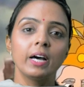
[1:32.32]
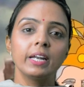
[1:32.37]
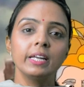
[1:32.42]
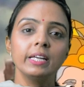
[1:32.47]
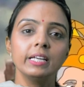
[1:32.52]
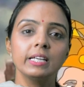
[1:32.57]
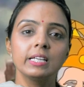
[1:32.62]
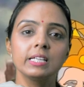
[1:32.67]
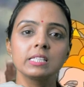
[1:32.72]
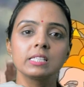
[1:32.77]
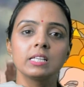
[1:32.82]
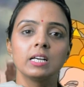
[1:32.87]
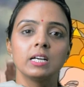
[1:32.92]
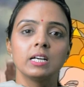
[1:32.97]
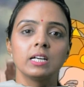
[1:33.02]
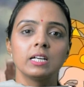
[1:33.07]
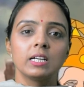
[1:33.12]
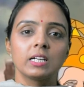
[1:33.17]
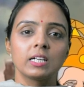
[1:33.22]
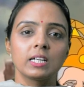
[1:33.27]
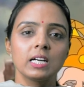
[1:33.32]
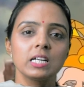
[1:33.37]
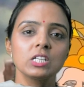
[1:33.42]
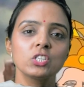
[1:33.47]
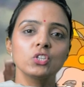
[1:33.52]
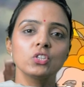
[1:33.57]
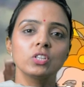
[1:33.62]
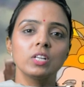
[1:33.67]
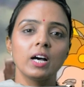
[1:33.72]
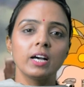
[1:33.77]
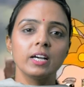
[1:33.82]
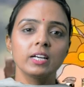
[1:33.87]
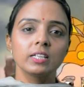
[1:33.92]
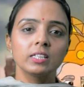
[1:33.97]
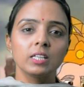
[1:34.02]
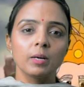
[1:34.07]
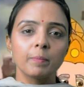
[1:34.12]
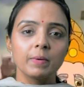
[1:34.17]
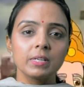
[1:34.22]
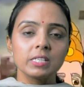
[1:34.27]
तुम्हारी इस
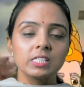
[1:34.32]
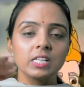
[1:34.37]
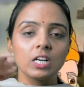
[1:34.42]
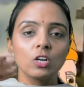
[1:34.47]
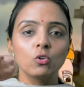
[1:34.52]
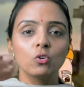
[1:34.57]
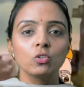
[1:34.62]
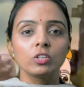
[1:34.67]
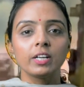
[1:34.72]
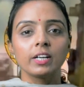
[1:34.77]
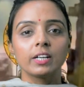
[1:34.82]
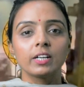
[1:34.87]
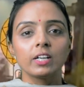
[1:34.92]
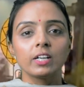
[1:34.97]
कष्टदायक तपस्या को